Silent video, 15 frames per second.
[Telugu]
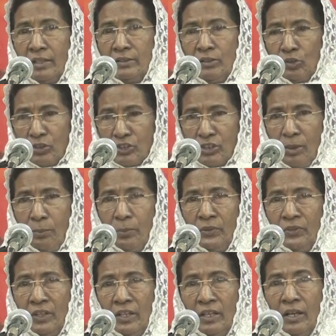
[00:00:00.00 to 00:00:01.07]
దేవత
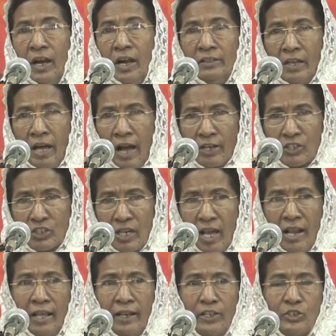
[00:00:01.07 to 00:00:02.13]
చెప్పింది అది
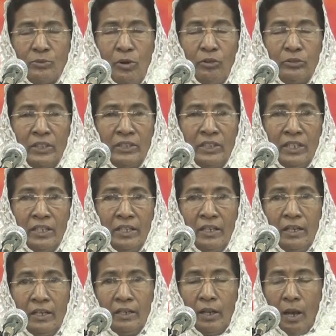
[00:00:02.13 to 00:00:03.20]
అక్షరాల నిజమవుతుంది
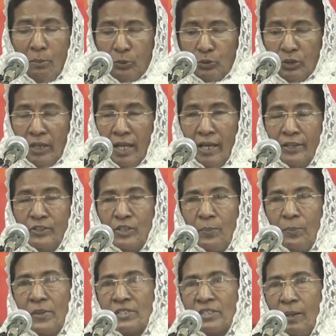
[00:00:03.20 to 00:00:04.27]
నమ్ముతున్నానని
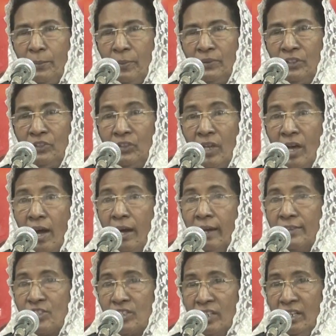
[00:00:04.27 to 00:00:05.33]
చెప్పేసి చెప్పింది
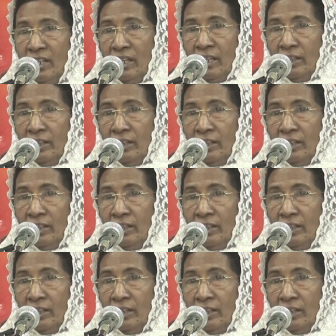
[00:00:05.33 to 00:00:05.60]
త్యాగశీలి